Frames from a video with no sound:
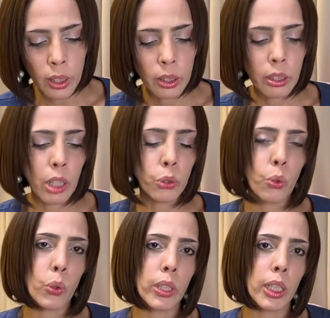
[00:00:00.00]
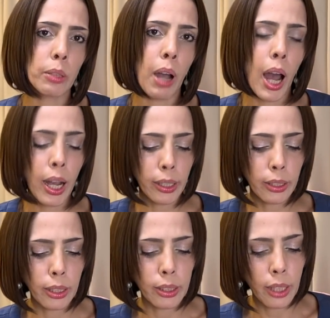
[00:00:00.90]
北朝鮮には相
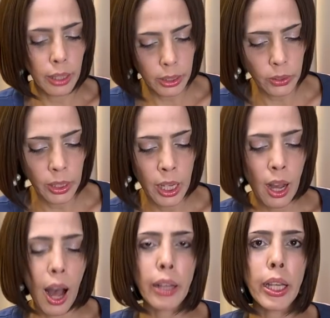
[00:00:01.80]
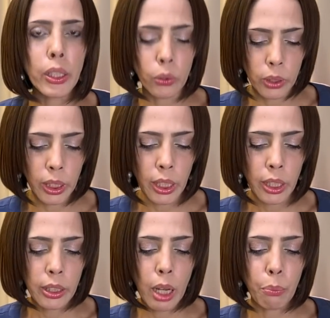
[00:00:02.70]
手にされずに、挙句に
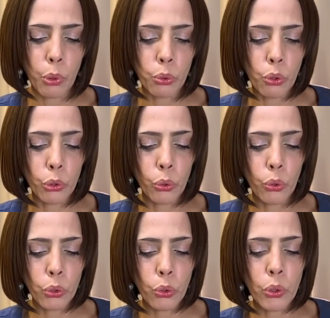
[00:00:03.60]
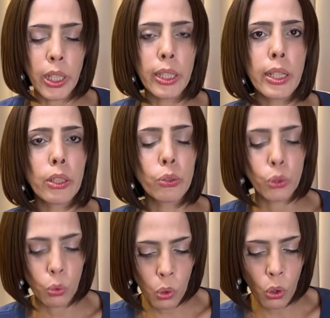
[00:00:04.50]
南北の共同連絡
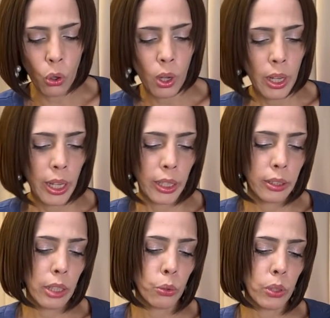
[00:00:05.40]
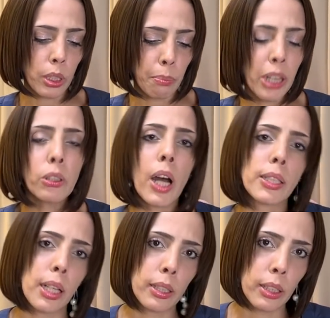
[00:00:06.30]
所を北朝鮮に爆破
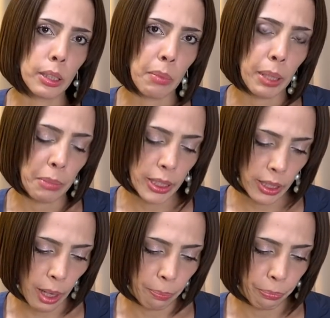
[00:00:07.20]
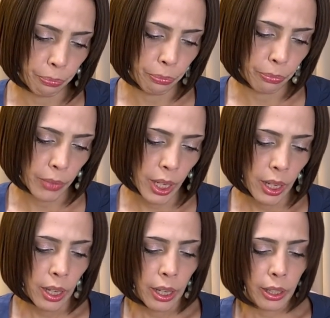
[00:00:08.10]
されてしまいました。
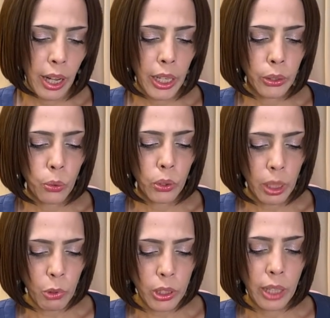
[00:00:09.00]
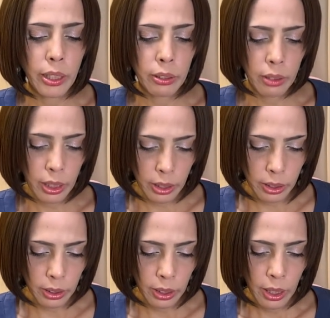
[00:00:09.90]
外交でも最悪なんで
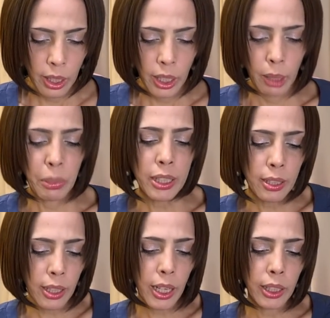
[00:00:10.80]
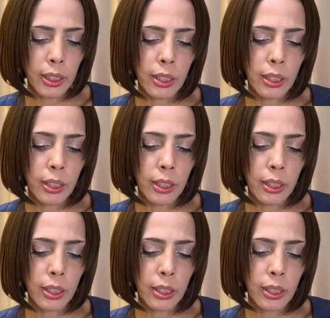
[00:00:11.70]
す。え自ら日